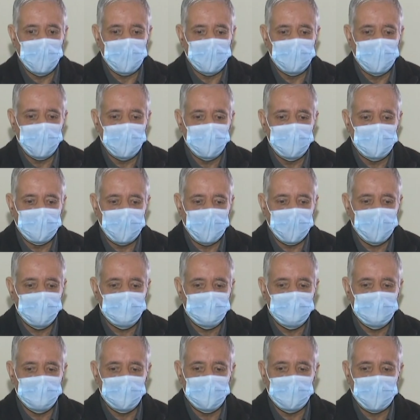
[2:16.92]
عم بقول لك يعني
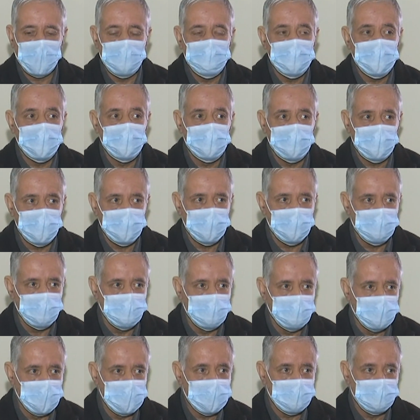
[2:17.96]
كانت خمس
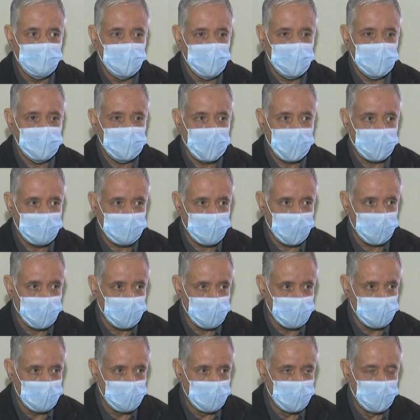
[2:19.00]
نجوم اذا بديش
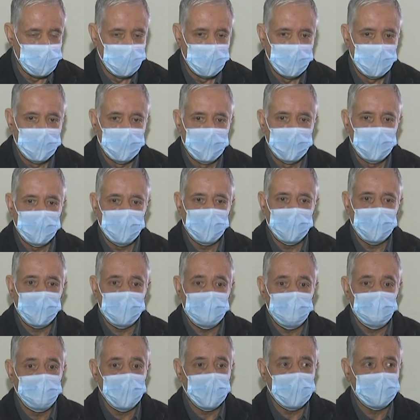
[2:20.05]
اكثر.
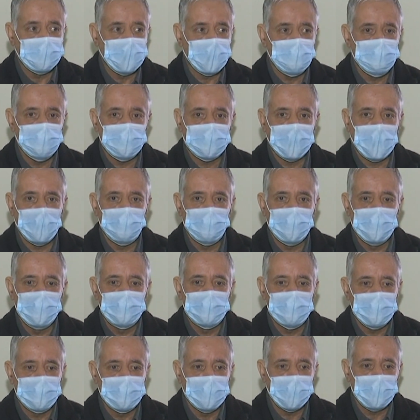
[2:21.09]
الاطباء كانوا
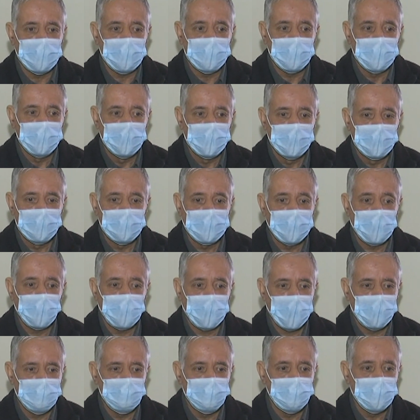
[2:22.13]
متعاونين جدا، كانوا
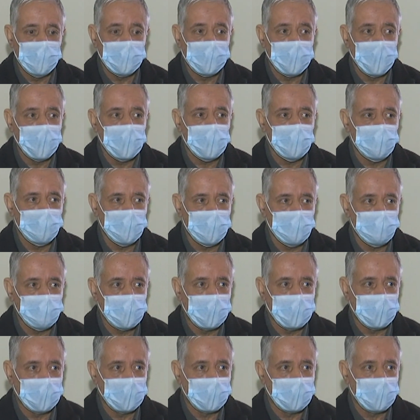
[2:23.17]
يعاملونا كاخوه
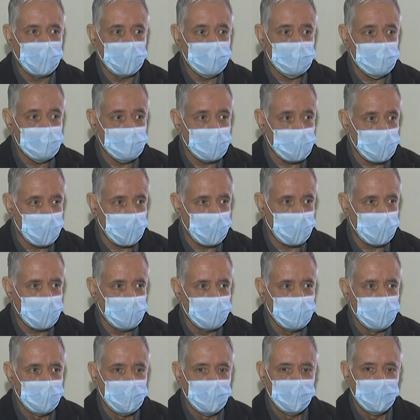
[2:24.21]
وكاصدقاء.
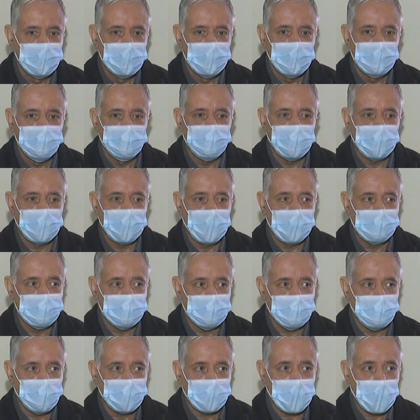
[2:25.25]
فهذا
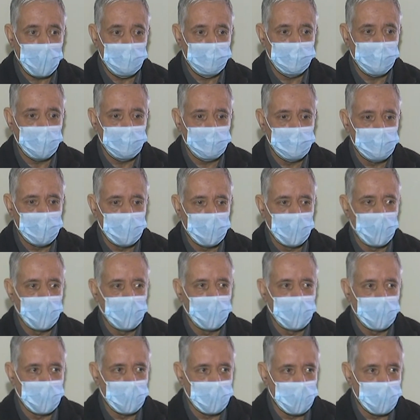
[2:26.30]
طبعا خفف من